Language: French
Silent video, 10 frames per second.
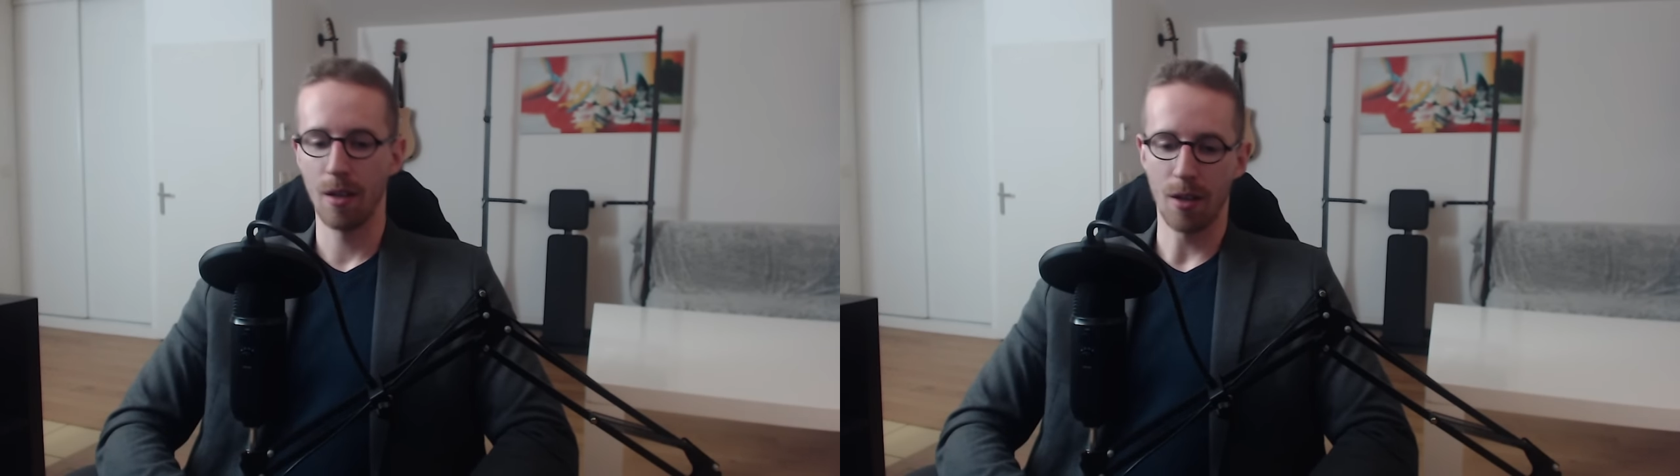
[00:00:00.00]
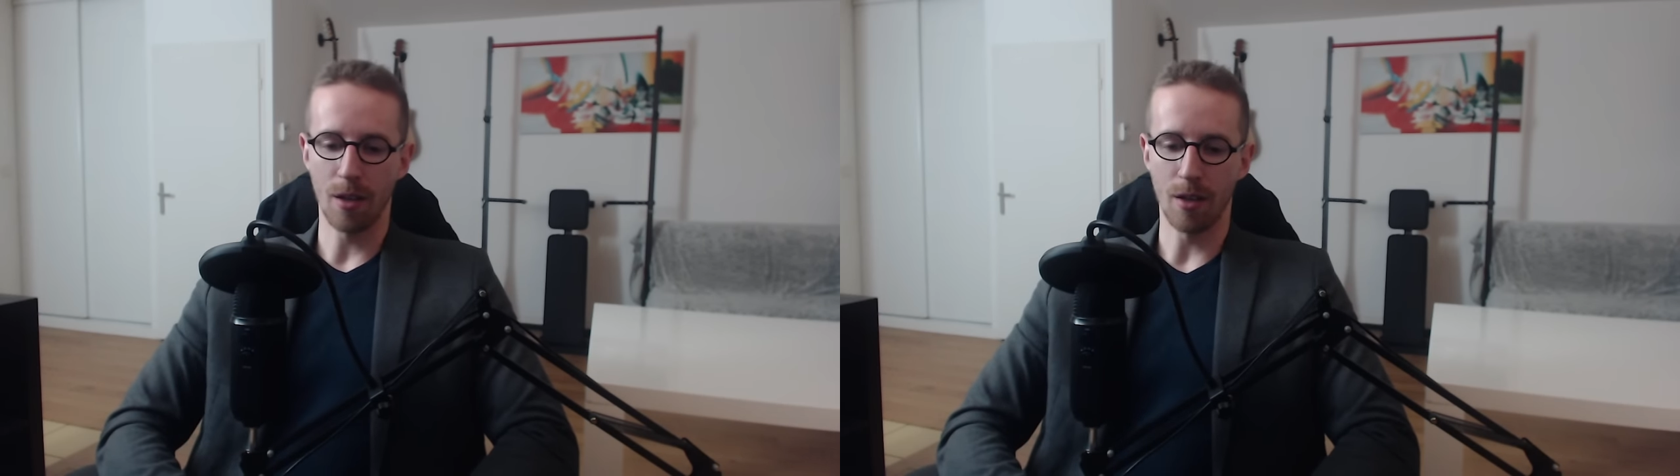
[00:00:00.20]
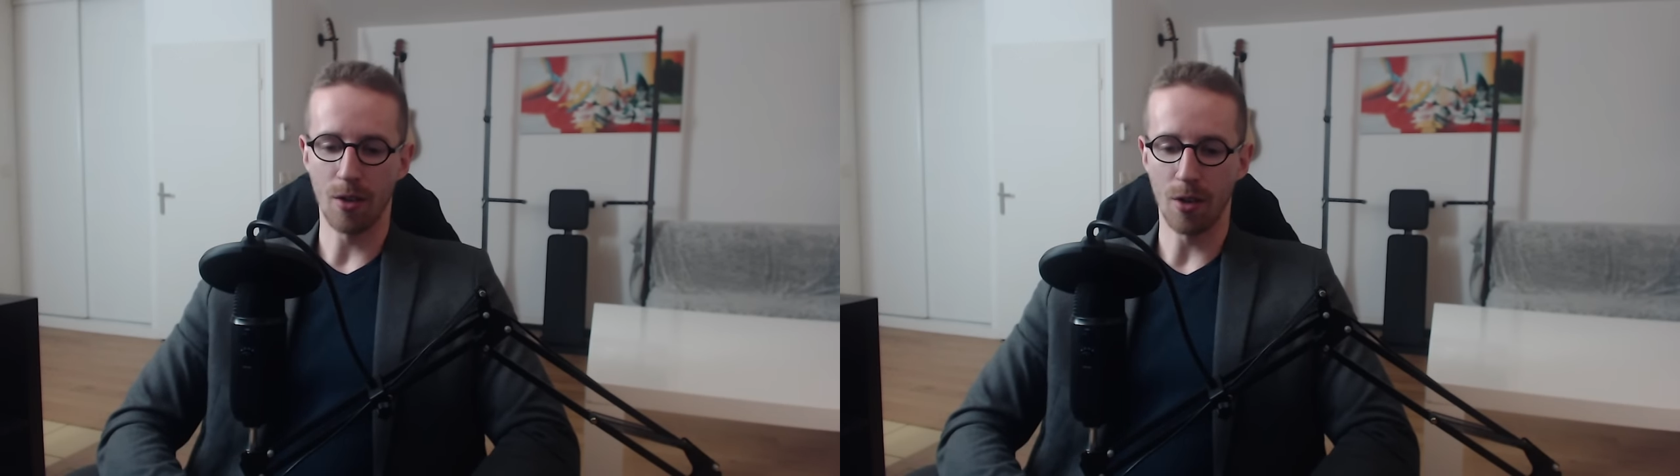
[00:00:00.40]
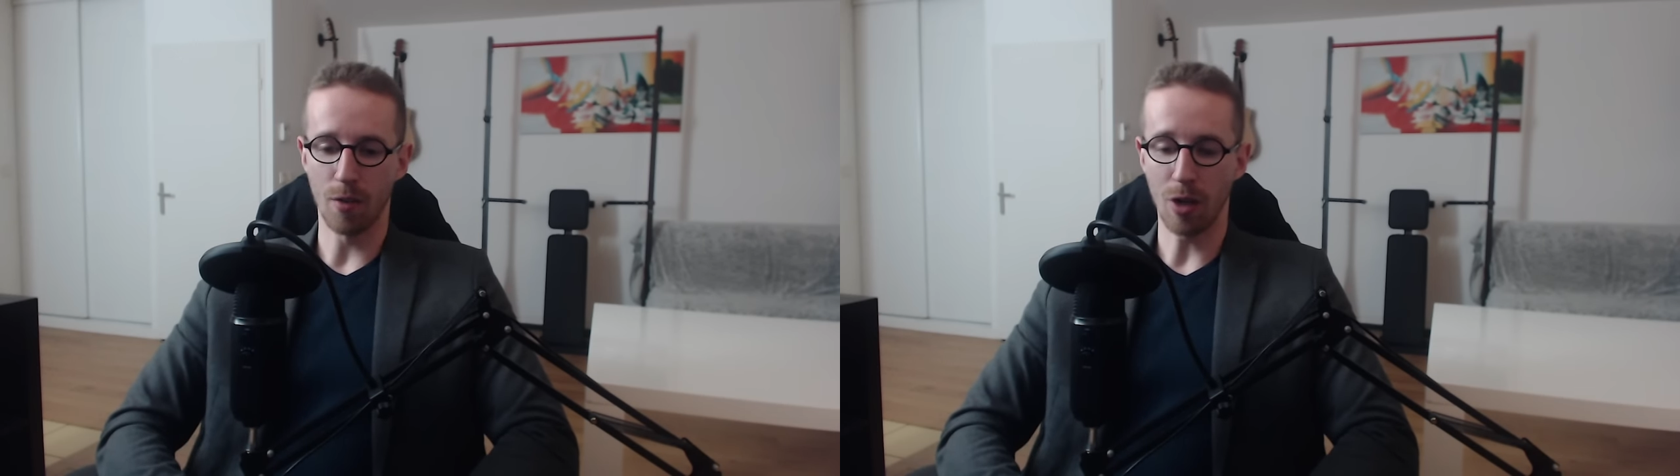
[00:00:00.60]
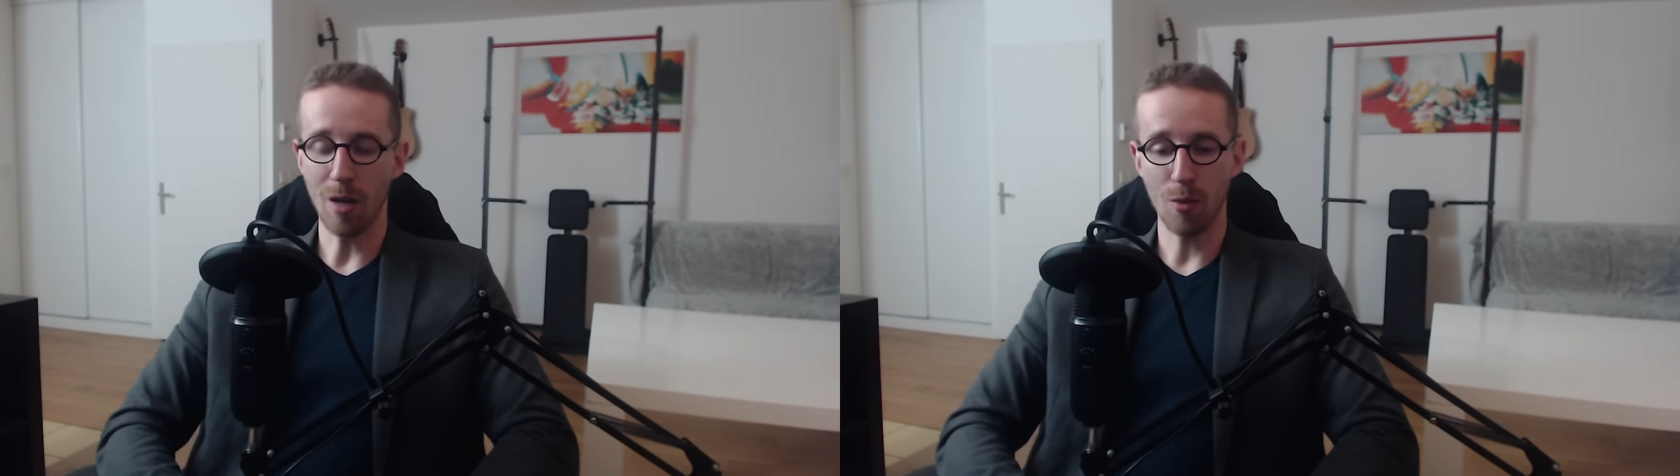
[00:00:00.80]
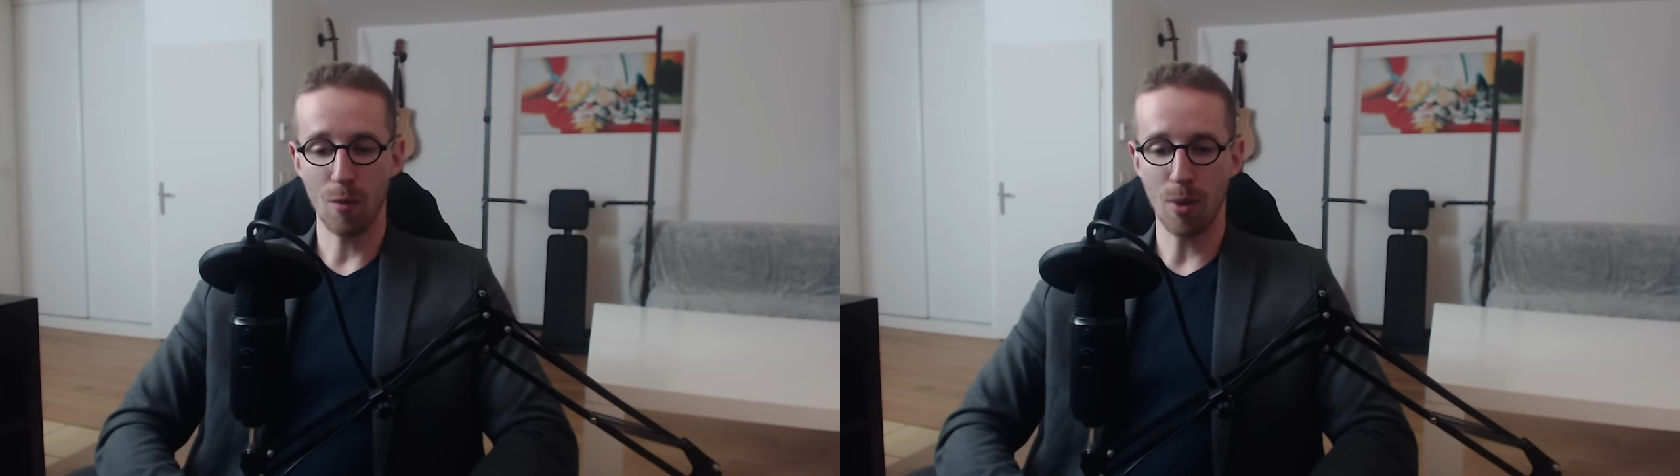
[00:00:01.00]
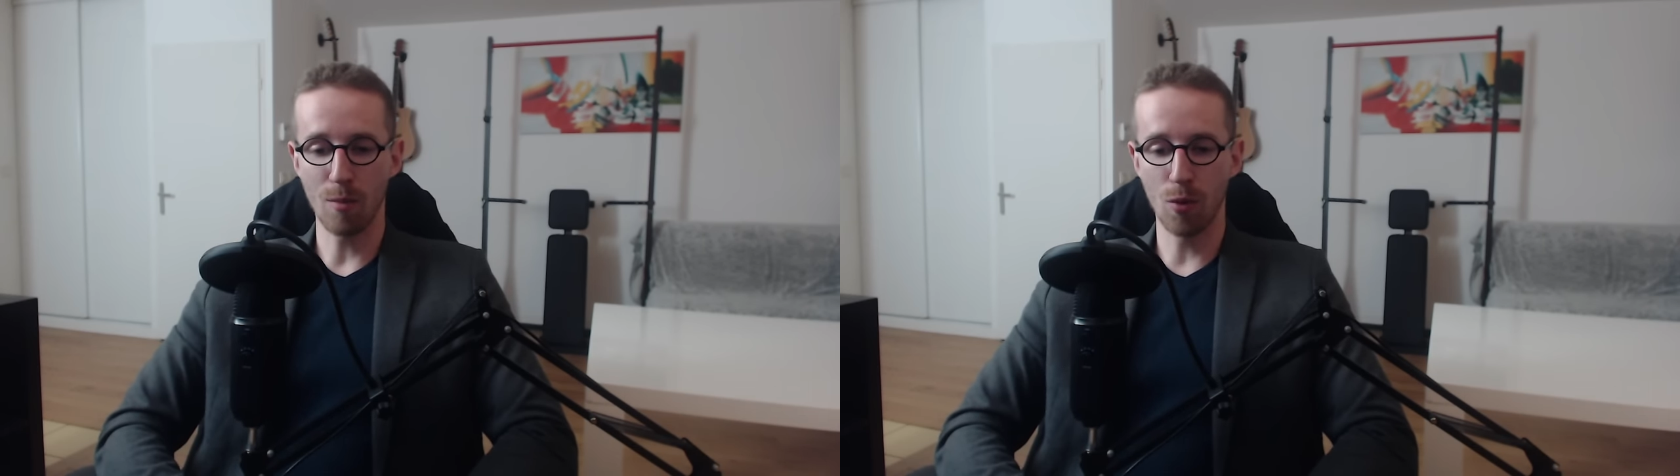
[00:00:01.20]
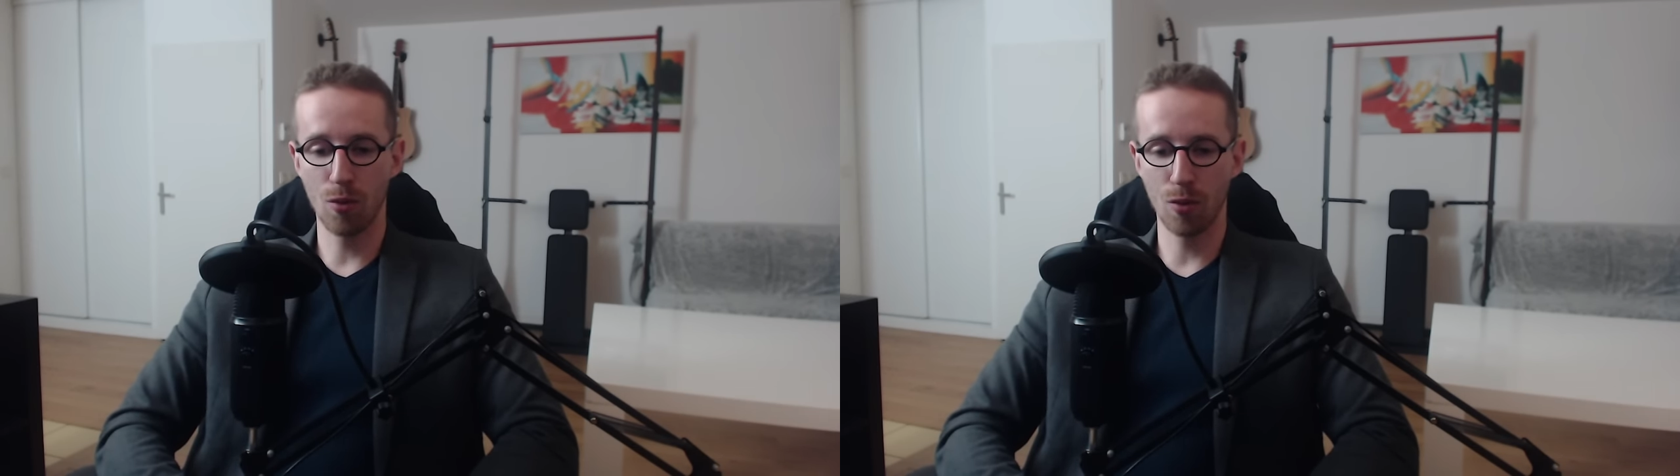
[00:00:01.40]
Euh, et, voilà, bah, pas
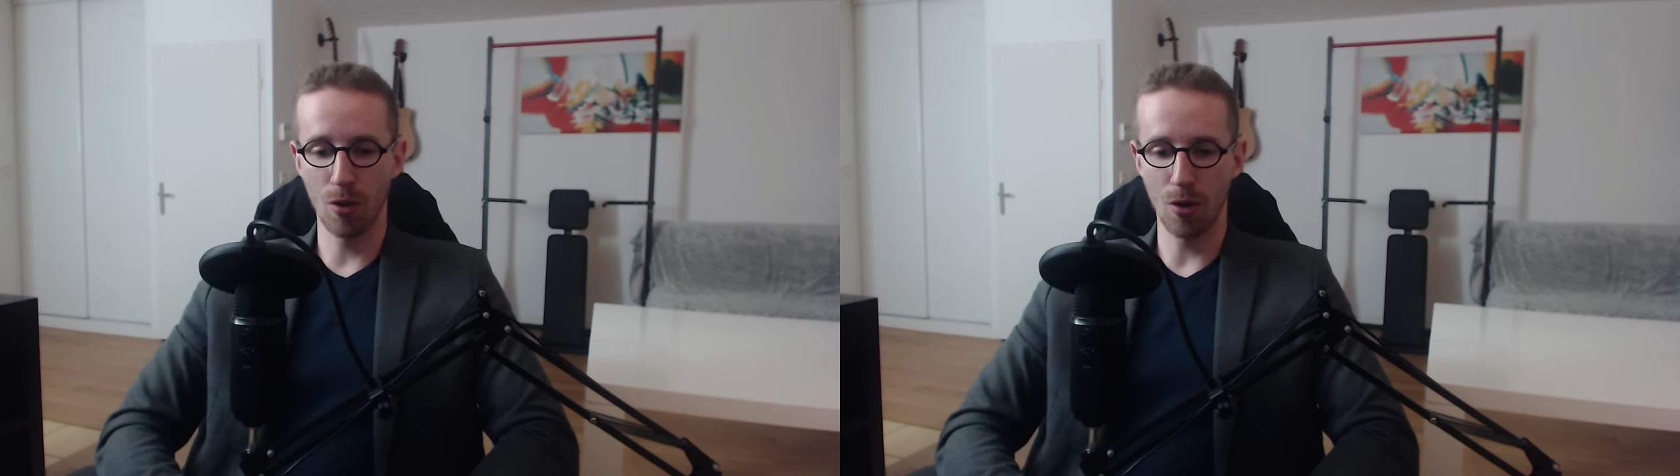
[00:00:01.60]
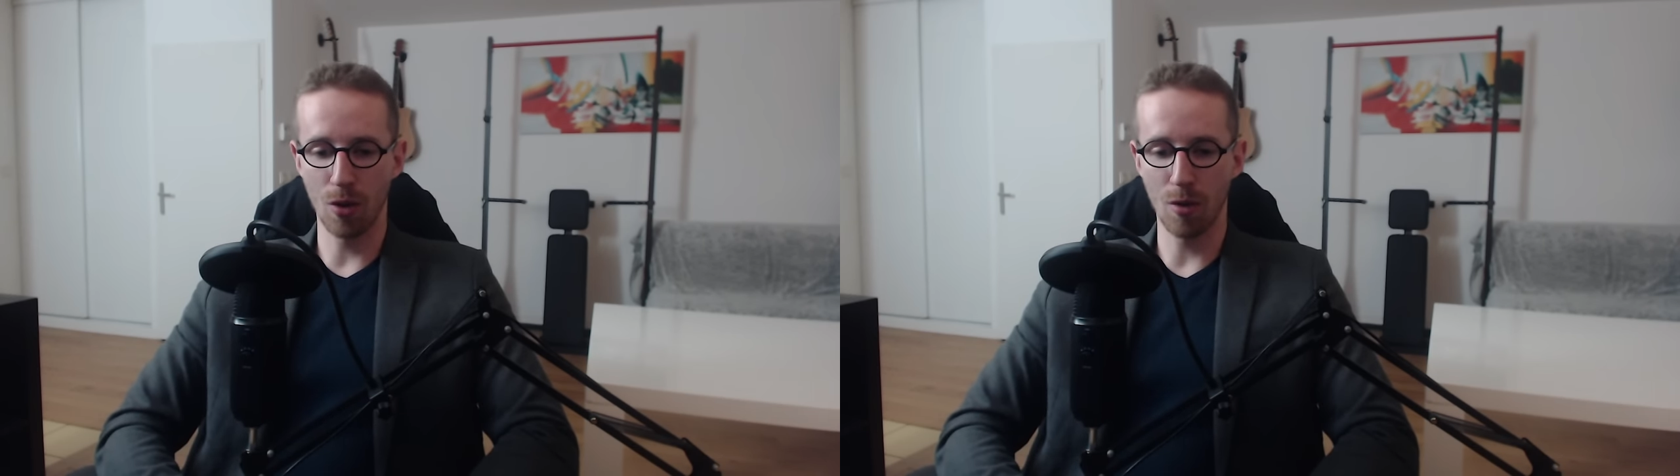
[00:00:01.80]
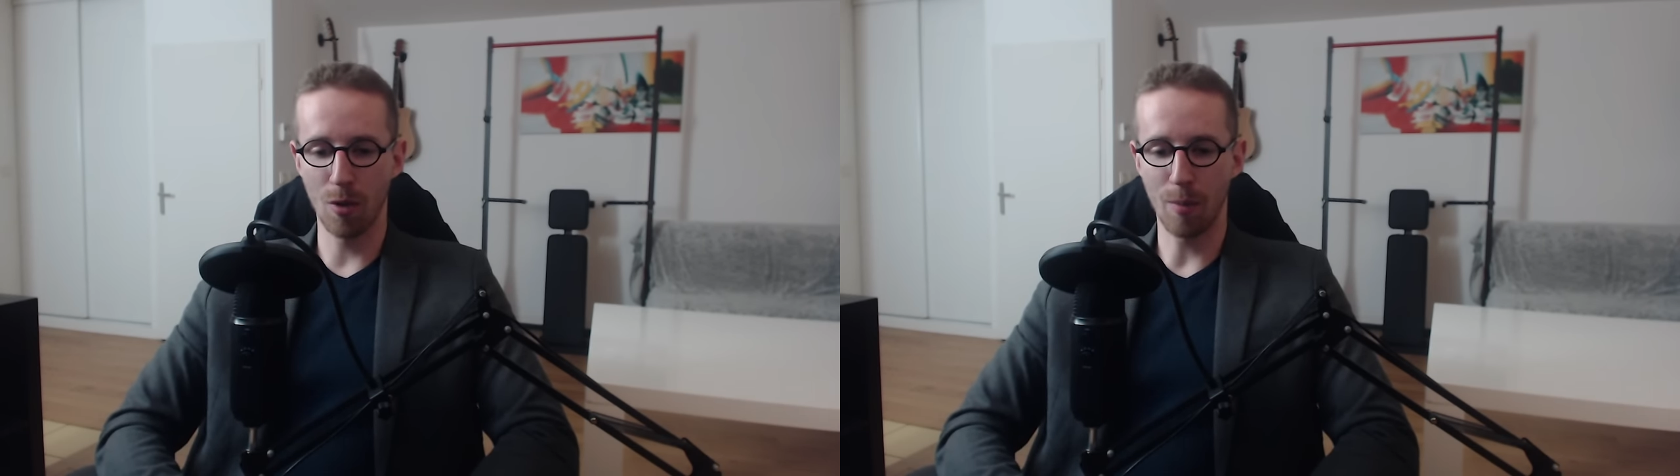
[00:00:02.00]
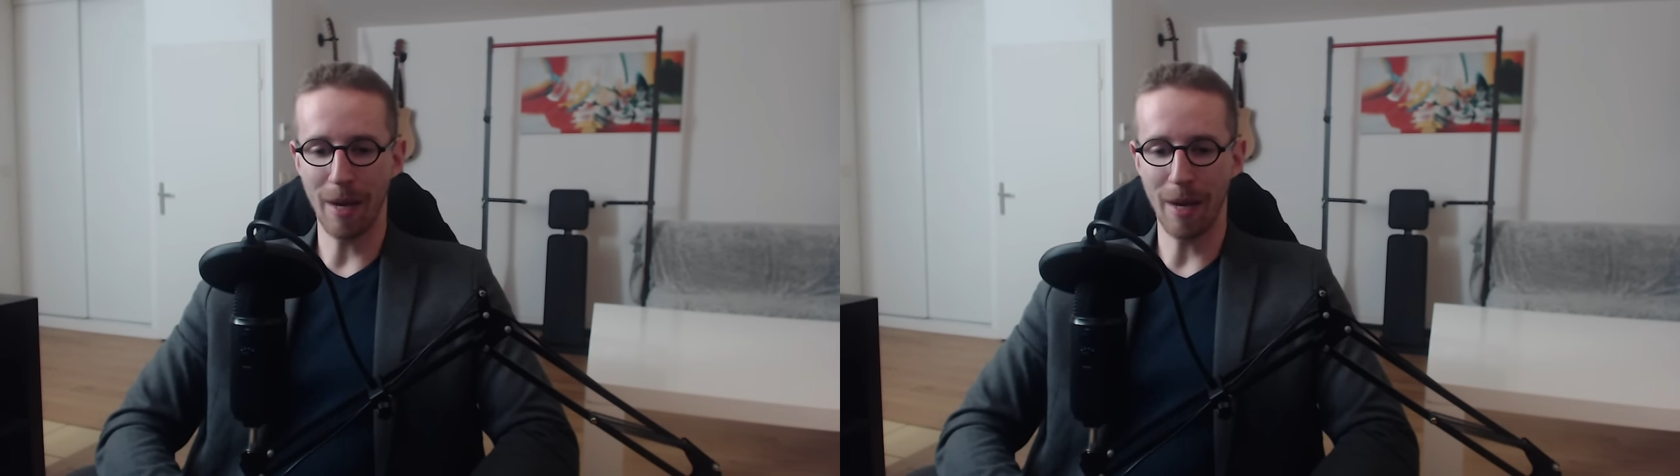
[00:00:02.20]
beaucoup de,